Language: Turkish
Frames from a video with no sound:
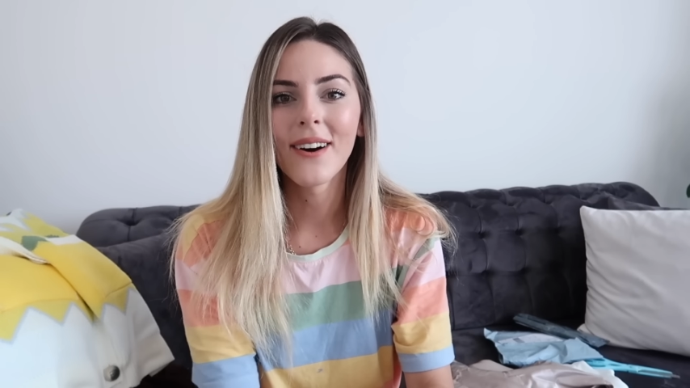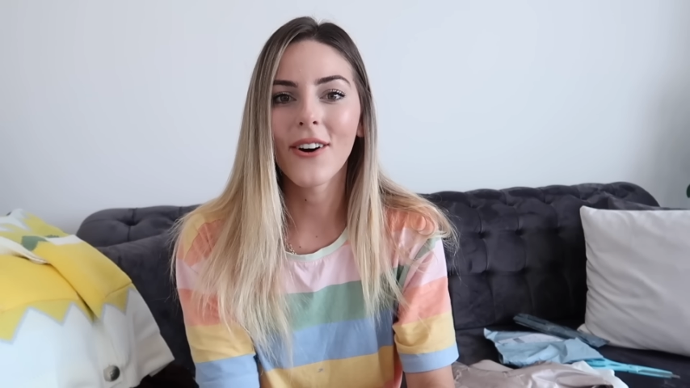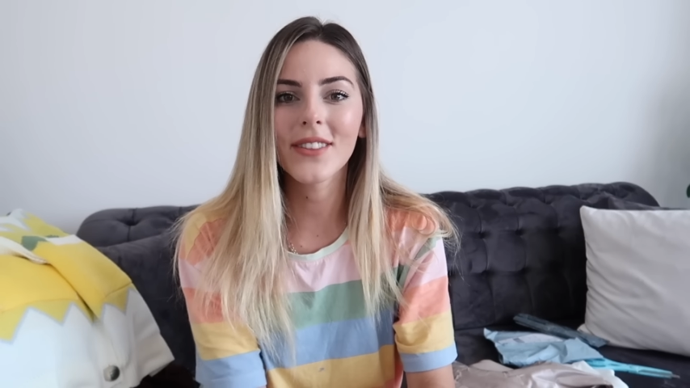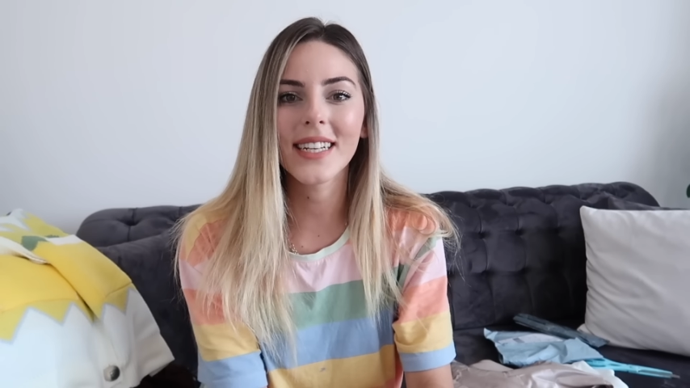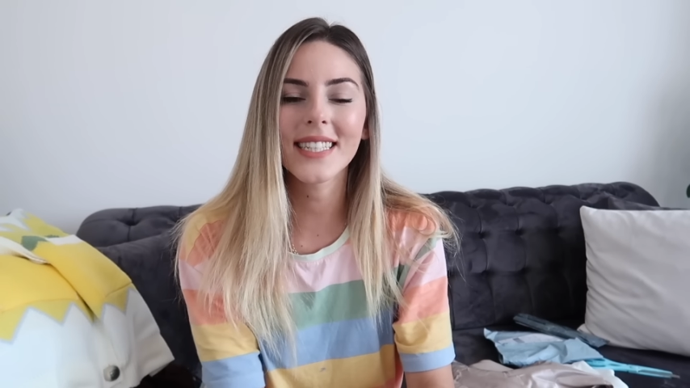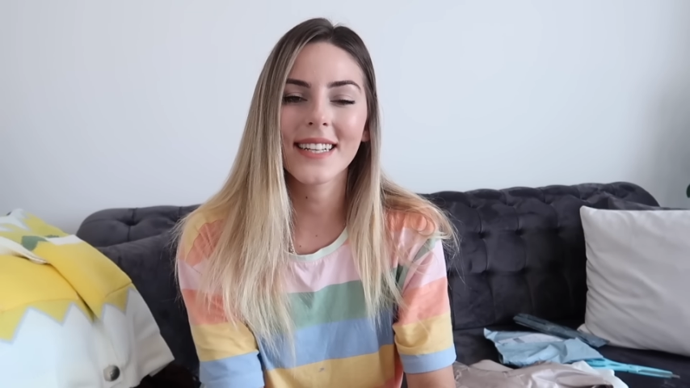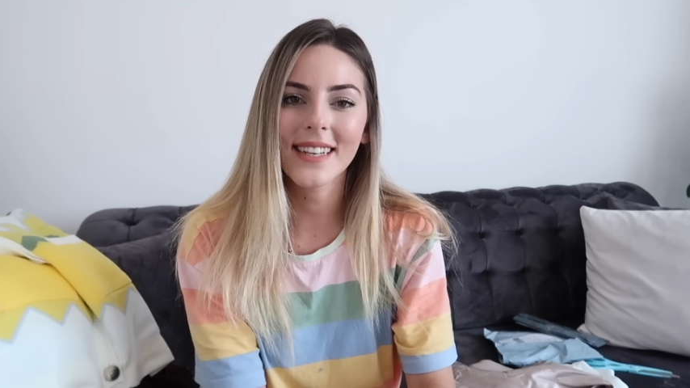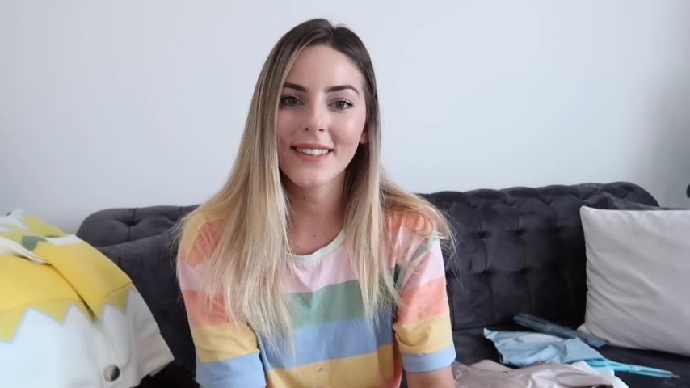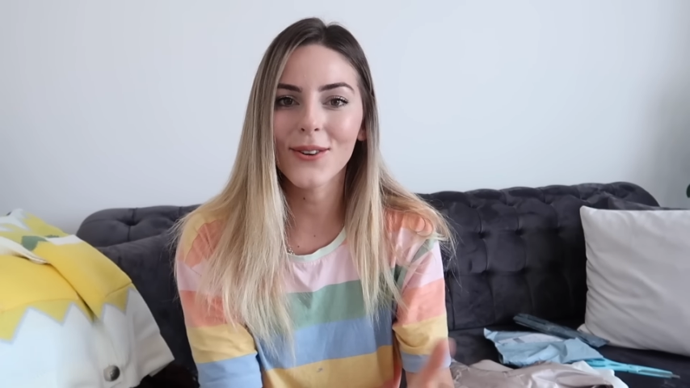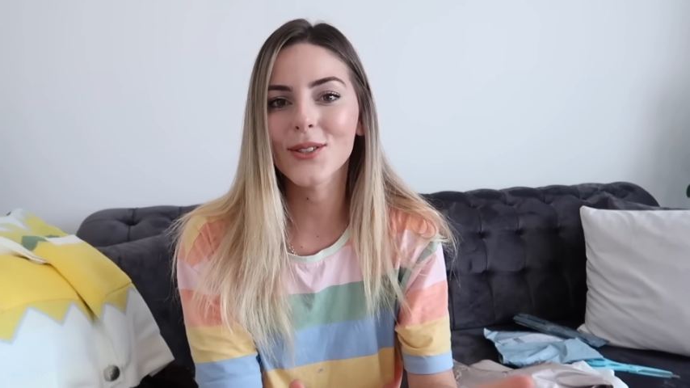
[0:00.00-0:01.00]
Onları zaten
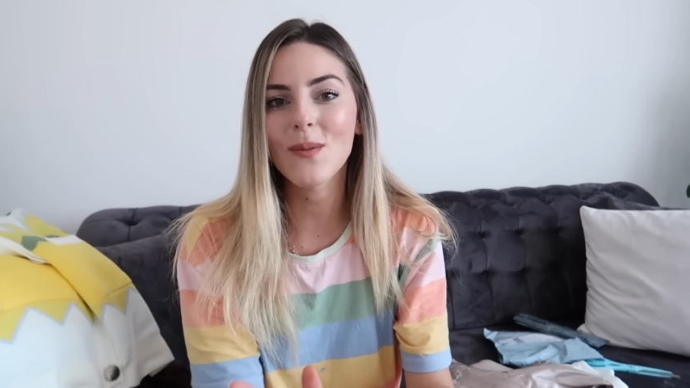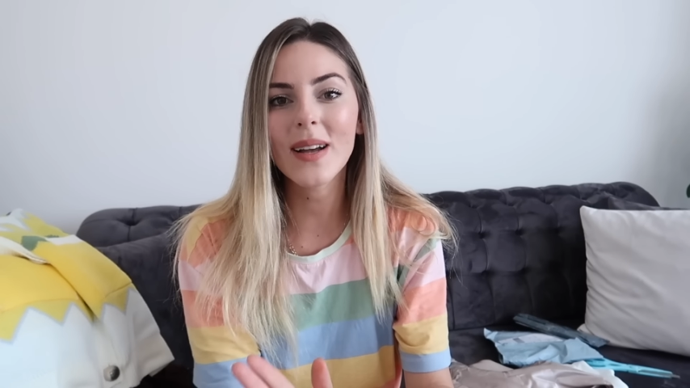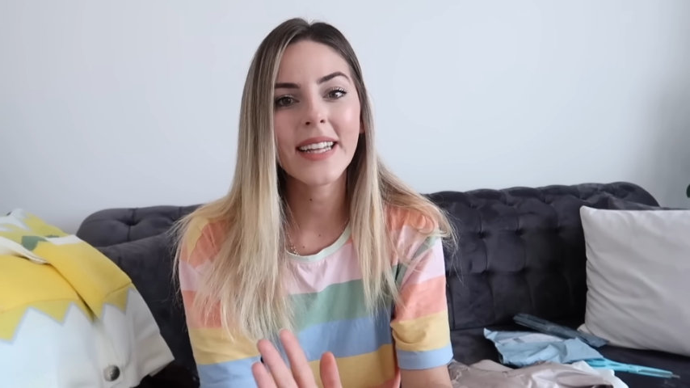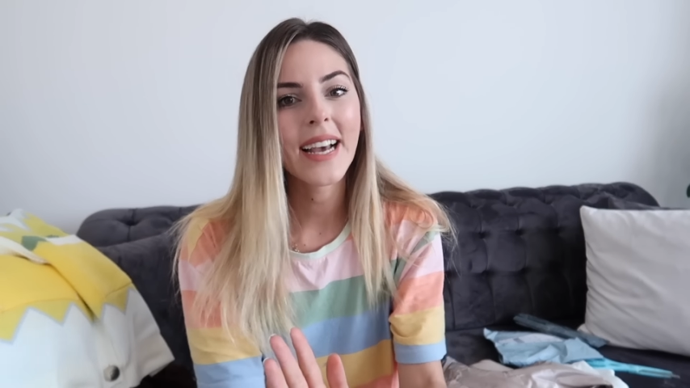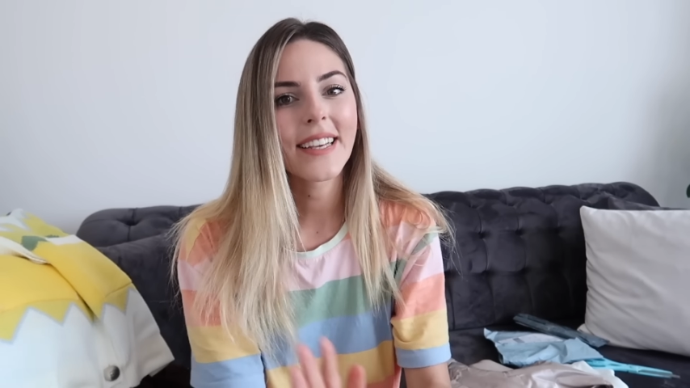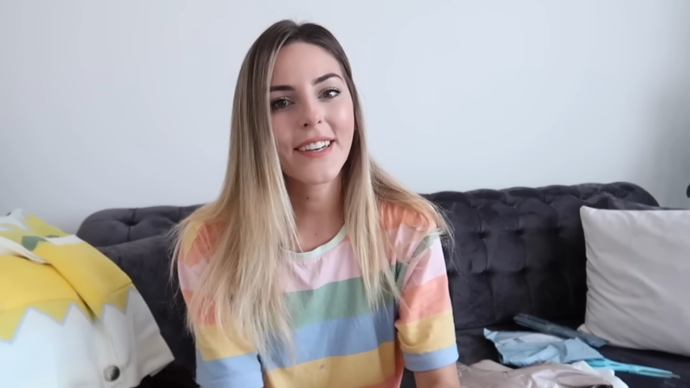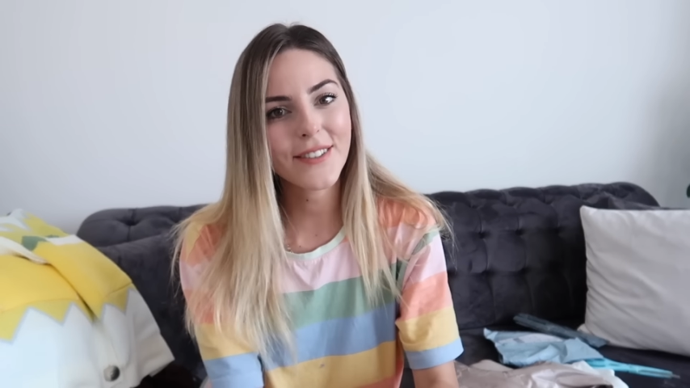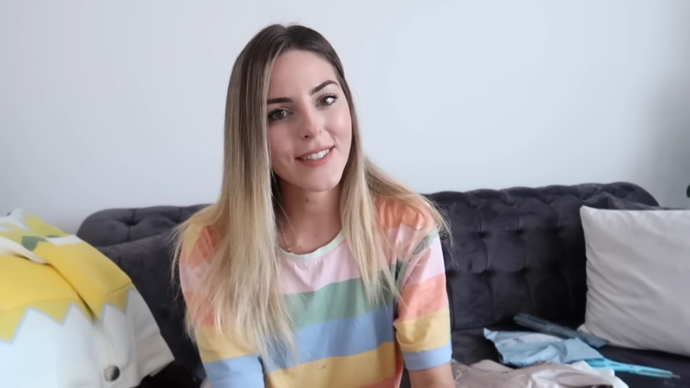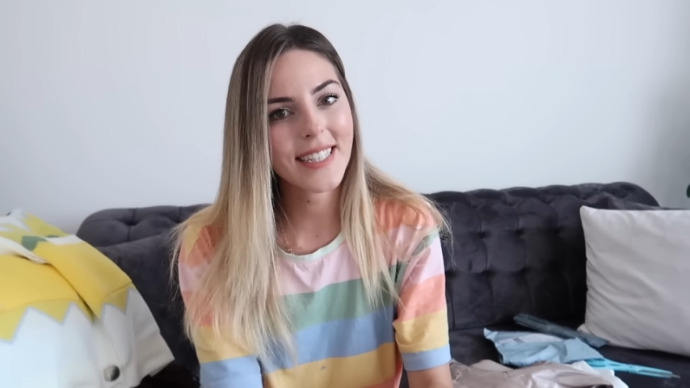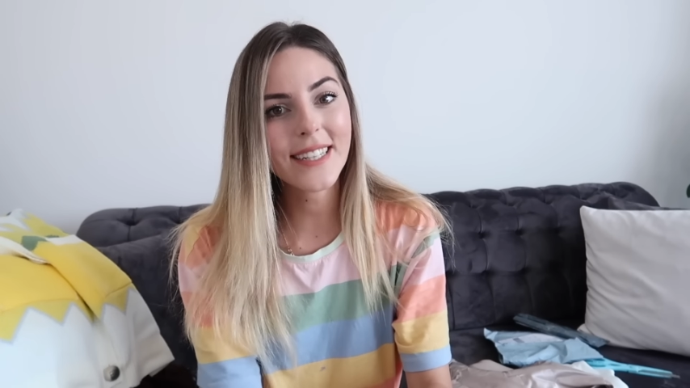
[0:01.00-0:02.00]
istiyorsan o zaman
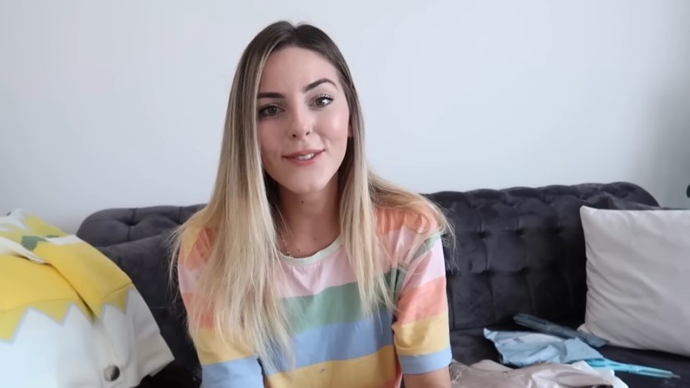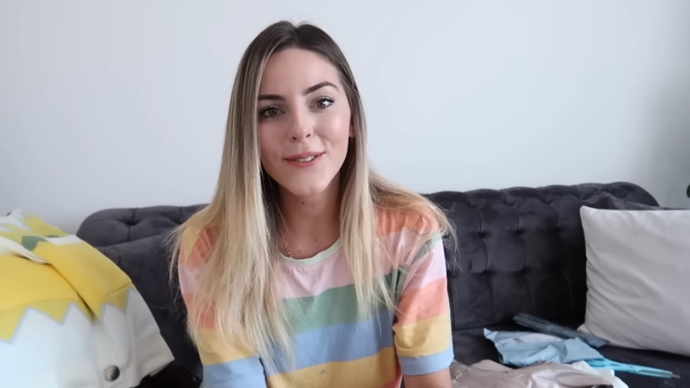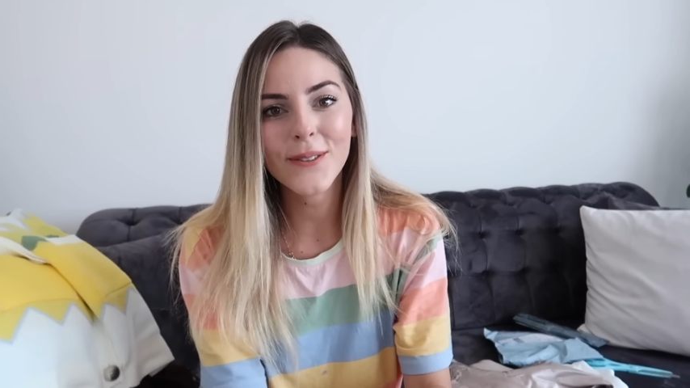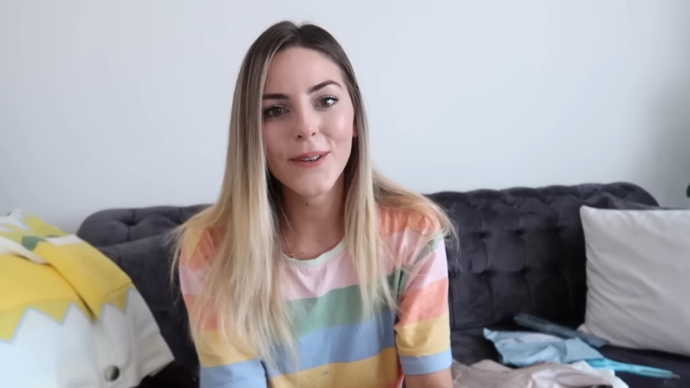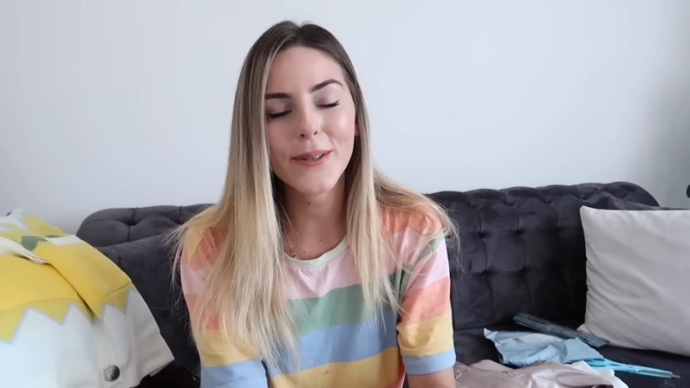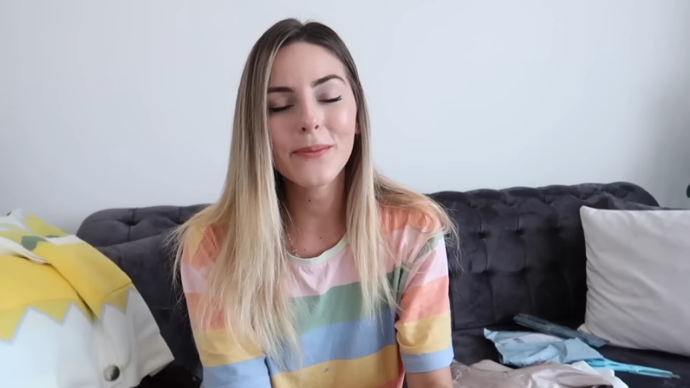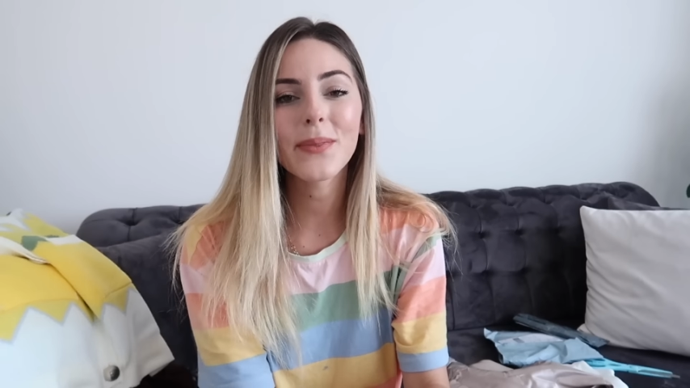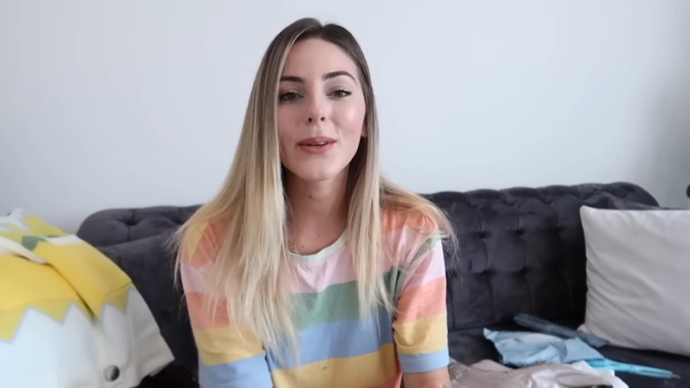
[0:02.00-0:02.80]
görürüz diye düşünüyorum.